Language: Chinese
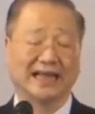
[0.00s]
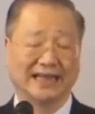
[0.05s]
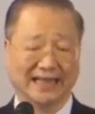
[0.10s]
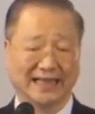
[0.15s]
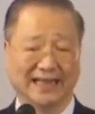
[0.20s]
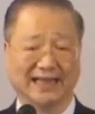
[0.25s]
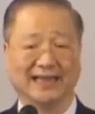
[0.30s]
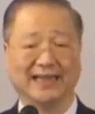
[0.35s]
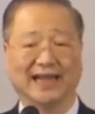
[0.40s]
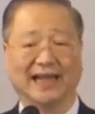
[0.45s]

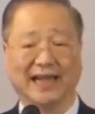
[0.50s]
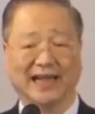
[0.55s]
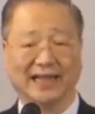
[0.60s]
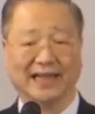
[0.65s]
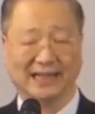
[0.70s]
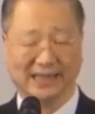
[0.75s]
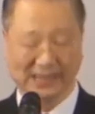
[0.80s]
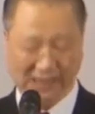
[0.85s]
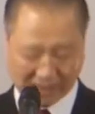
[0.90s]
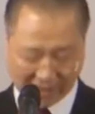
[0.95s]
一个
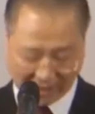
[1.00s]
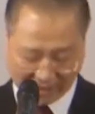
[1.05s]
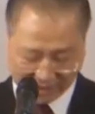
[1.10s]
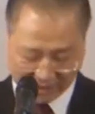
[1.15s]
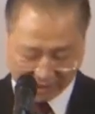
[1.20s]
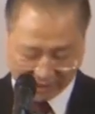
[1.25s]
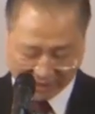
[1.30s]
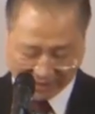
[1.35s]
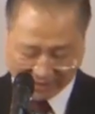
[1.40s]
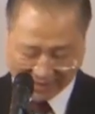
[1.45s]
人身
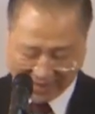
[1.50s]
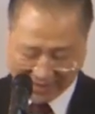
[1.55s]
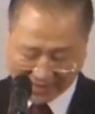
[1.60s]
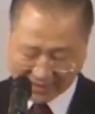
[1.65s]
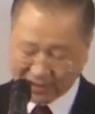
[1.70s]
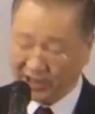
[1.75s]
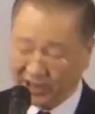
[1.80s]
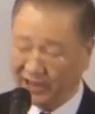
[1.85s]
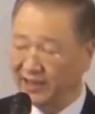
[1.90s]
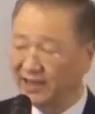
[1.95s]
体的
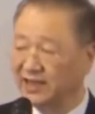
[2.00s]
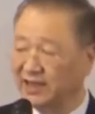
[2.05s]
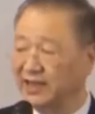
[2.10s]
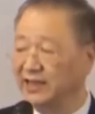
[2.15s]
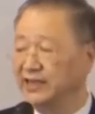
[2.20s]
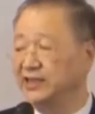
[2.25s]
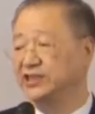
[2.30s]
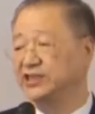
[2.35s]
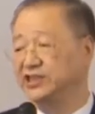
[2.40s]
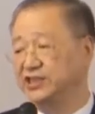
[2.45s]
干净可
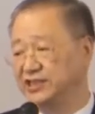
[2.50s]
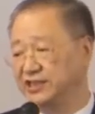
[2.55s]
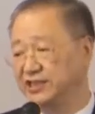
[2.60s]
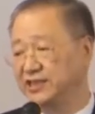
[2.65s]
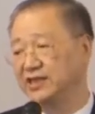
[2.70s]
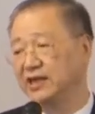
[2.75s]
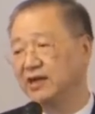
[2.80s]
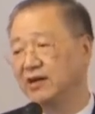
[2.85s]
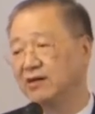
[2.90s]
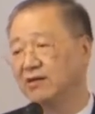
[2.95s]
以洗
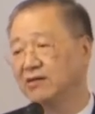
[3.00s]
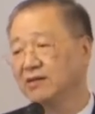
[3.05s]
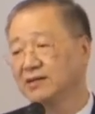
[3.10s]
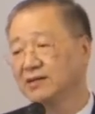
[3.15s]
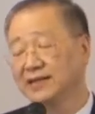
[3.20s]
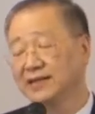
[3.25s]
澡。